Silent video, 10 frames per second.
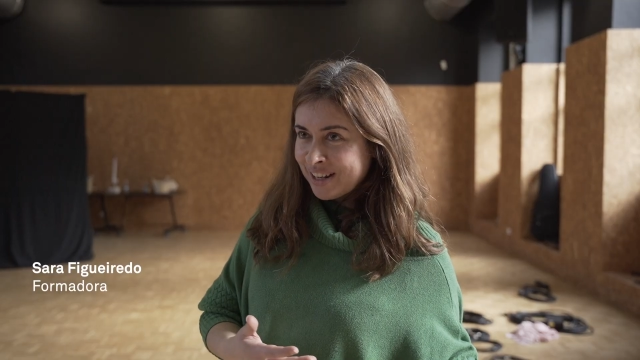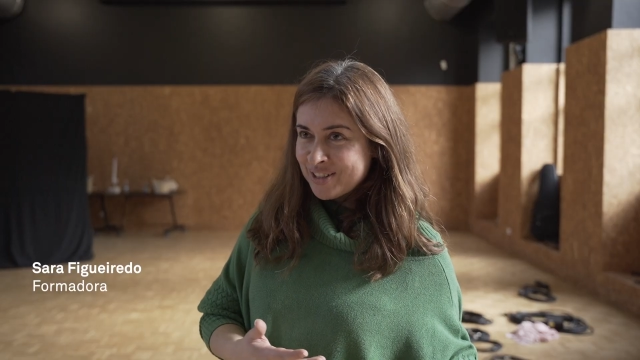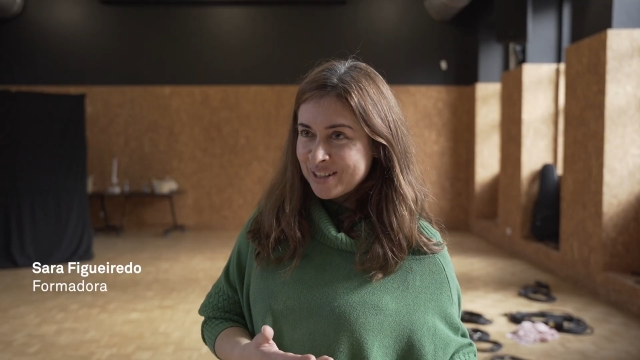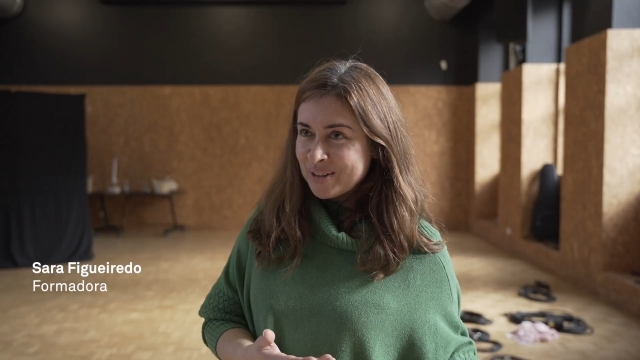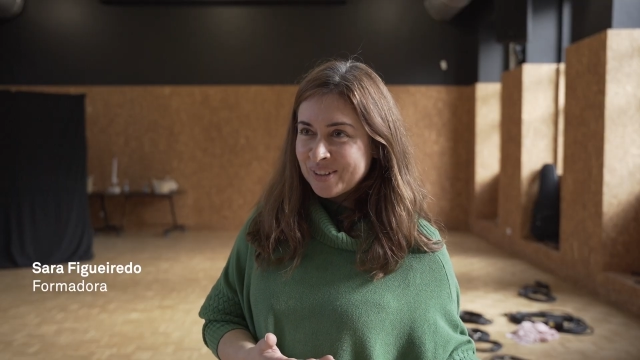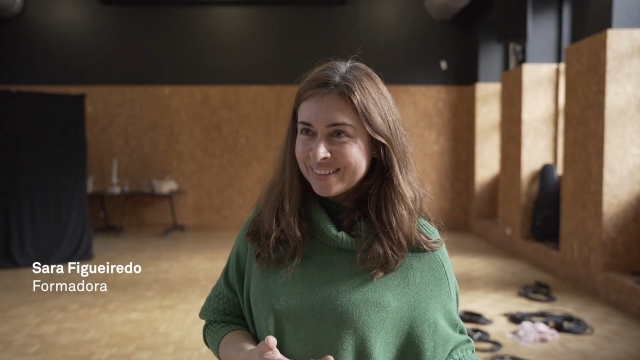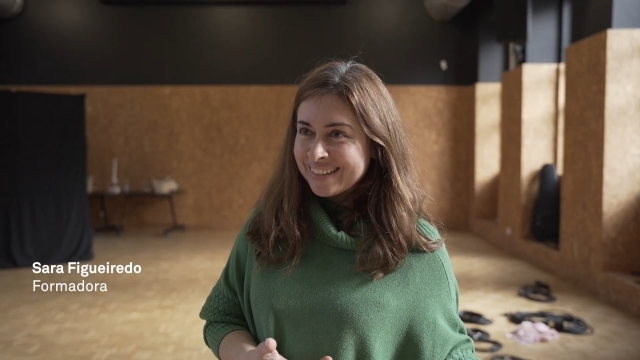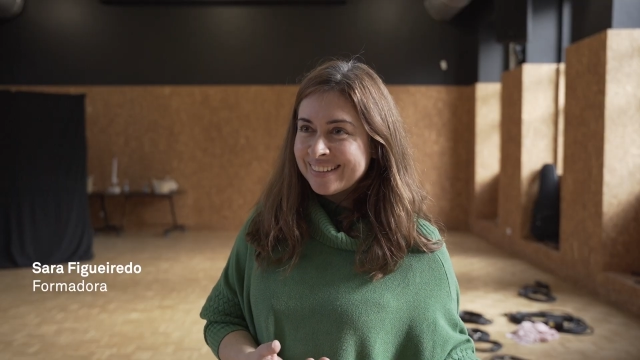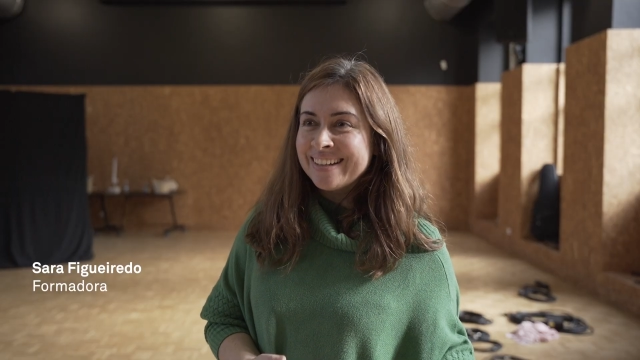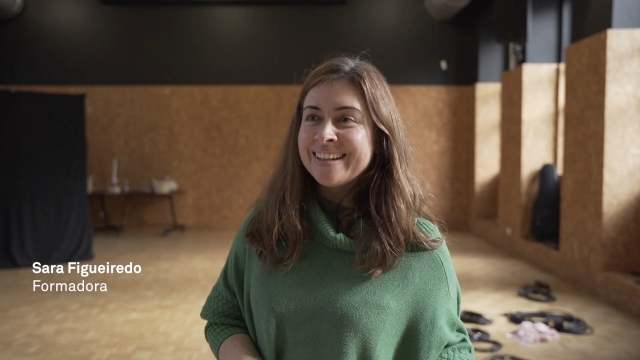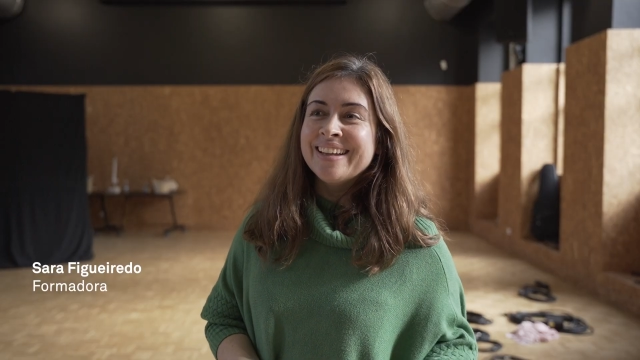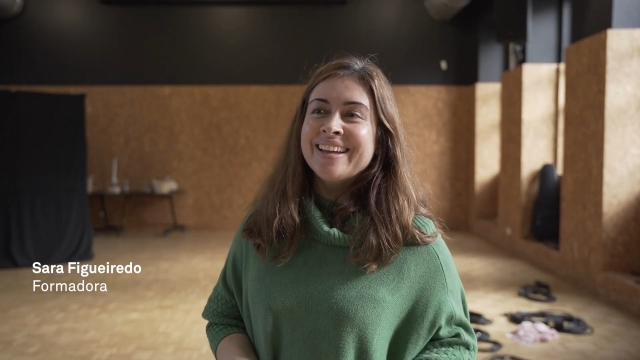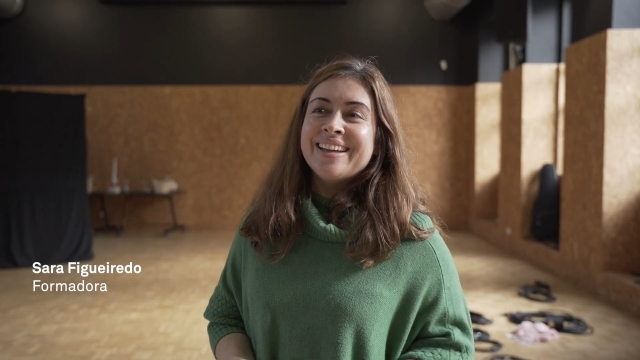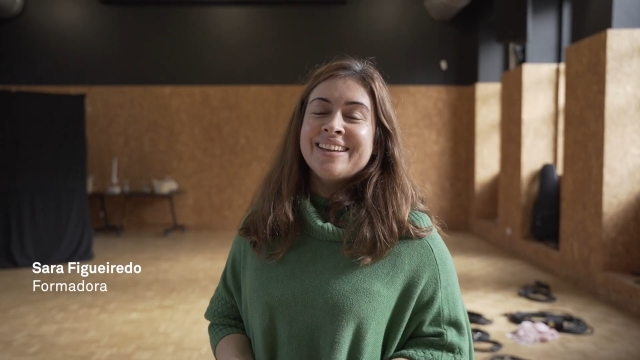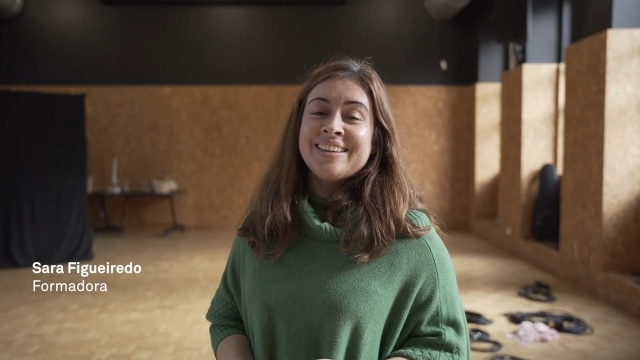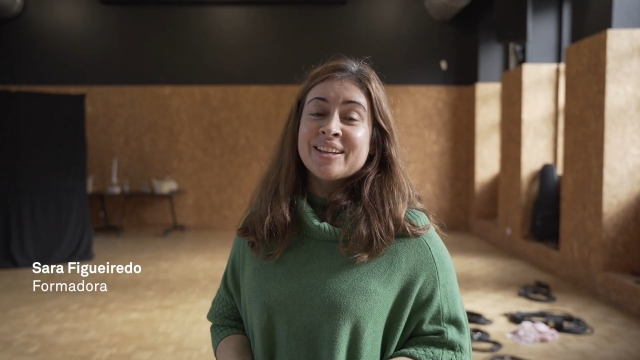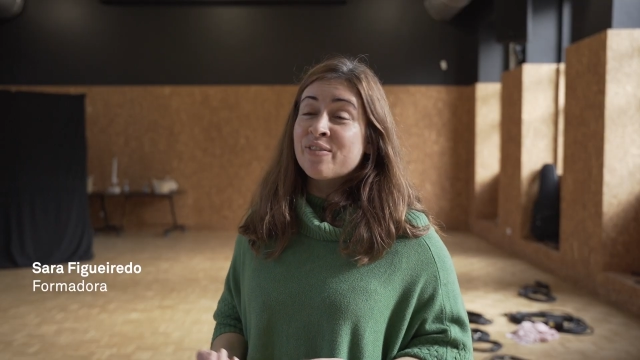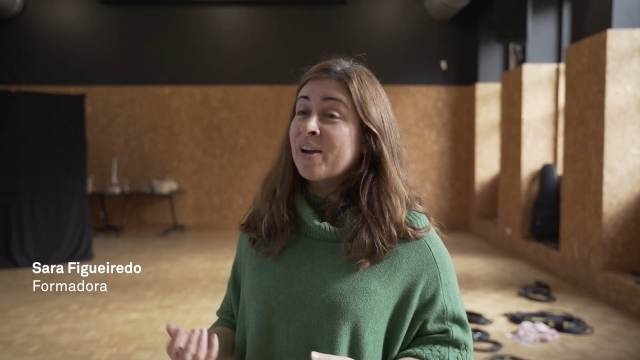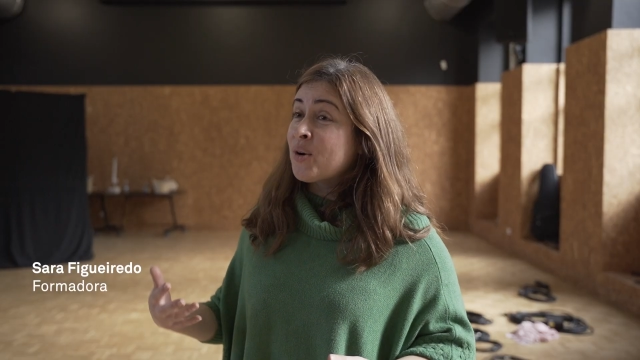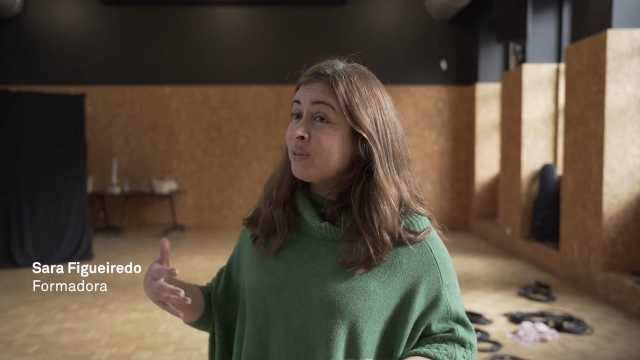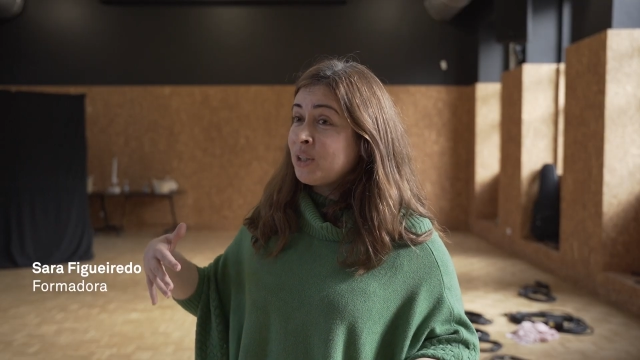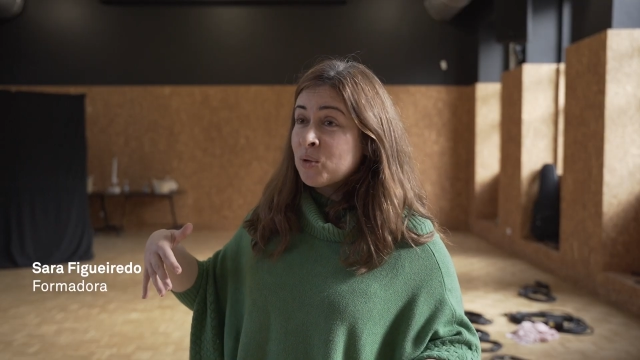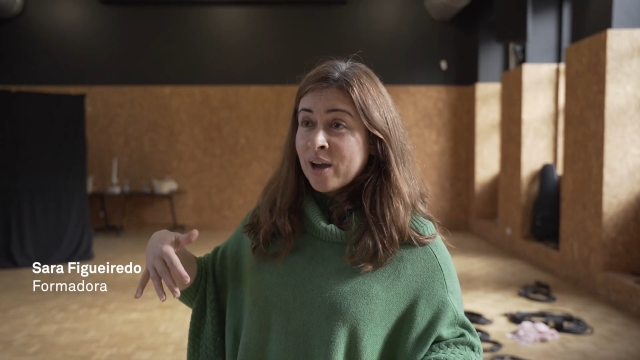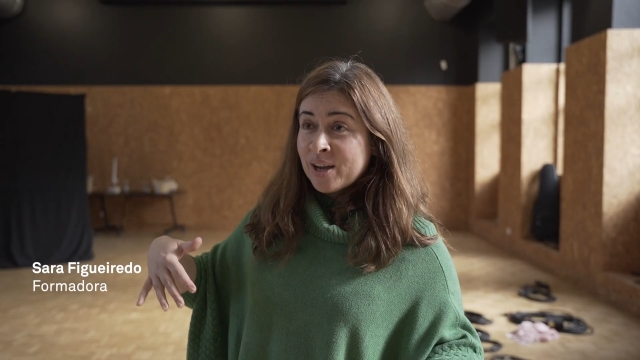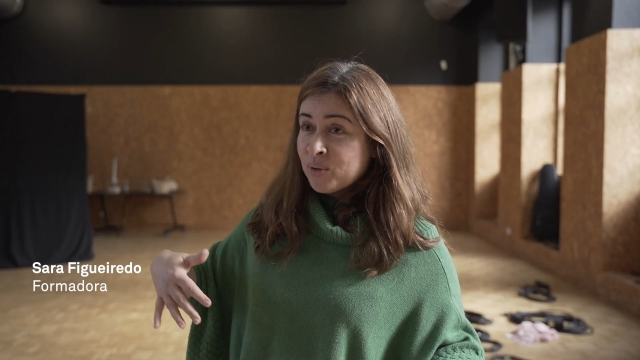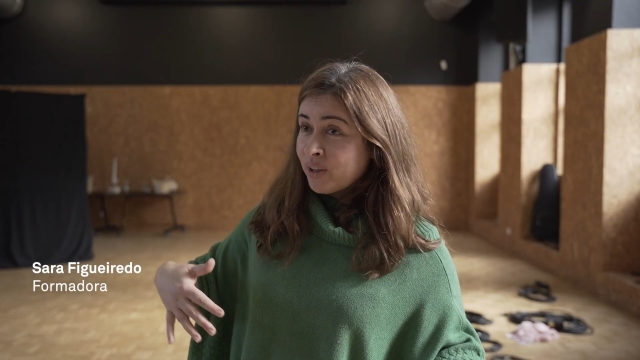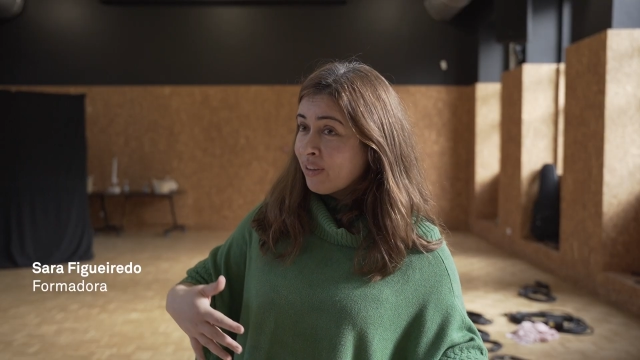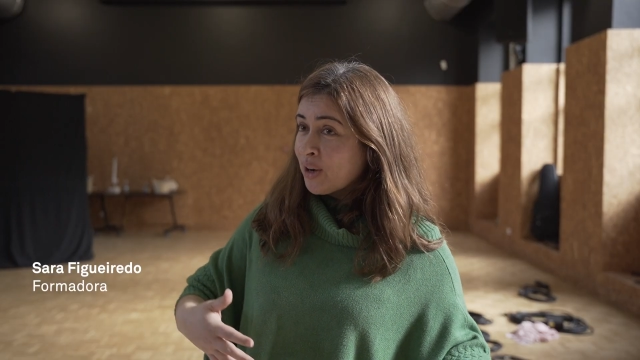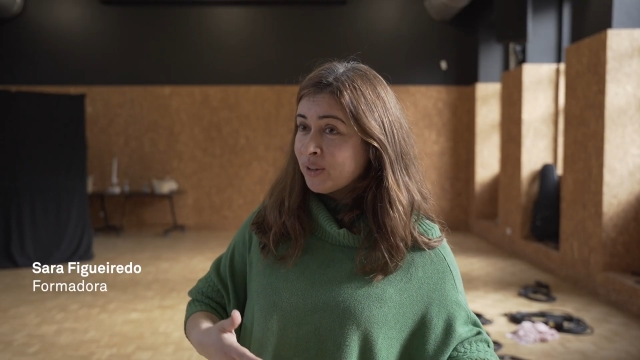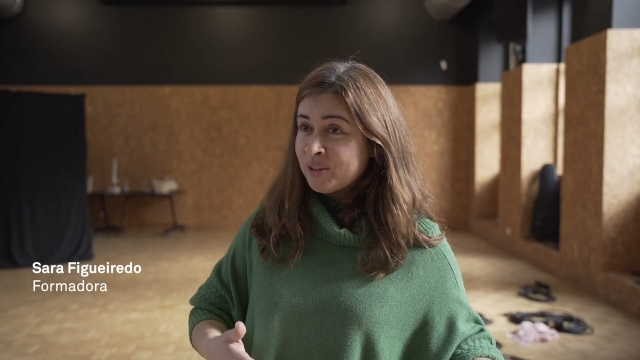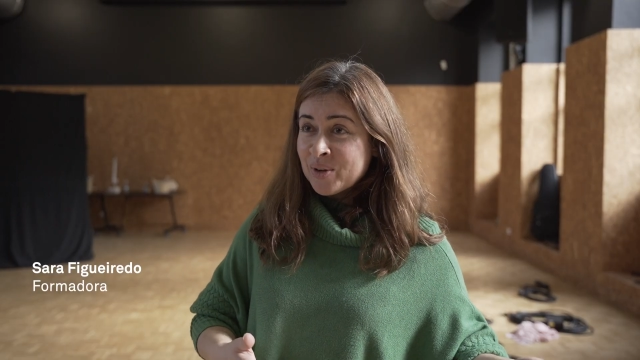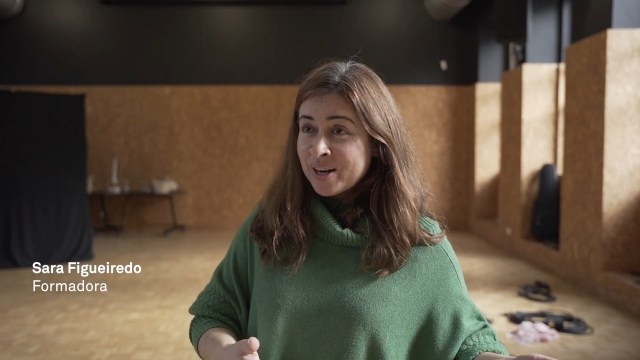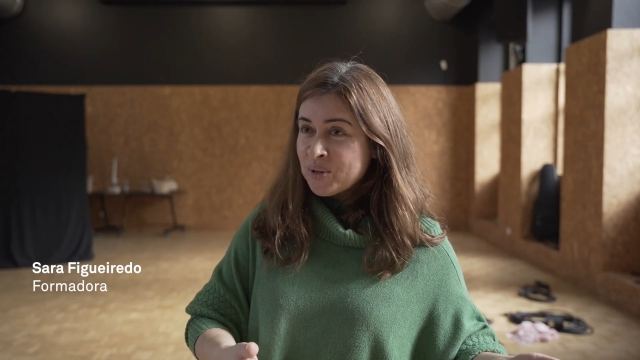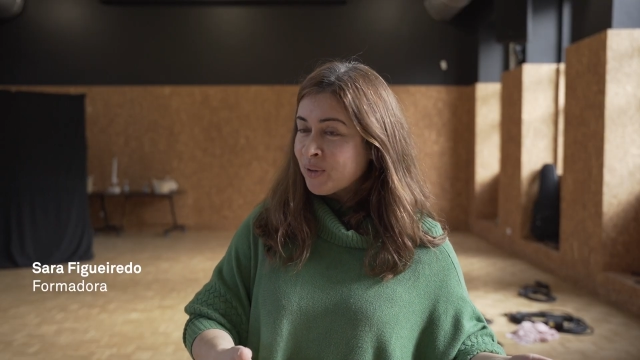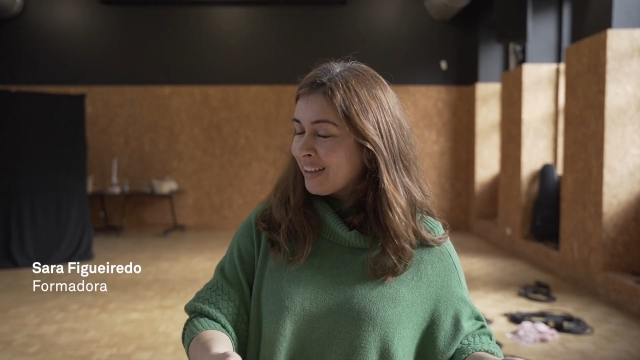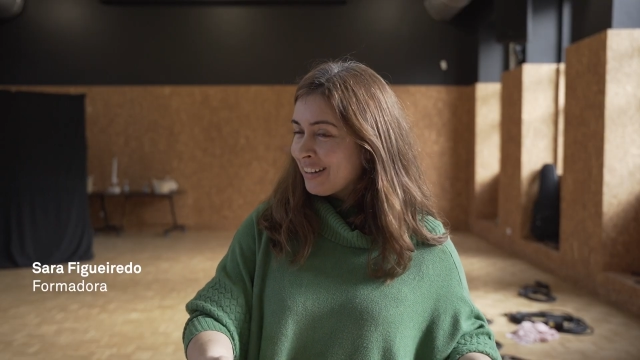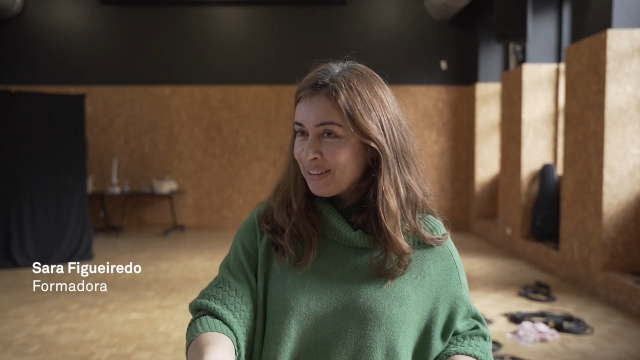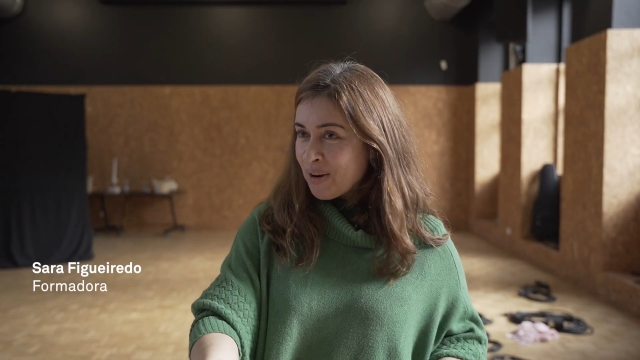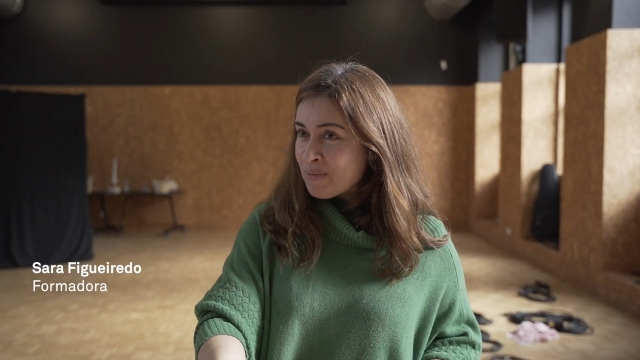nesta gota, eh, que vai continuar, o rio vai continuar a correr até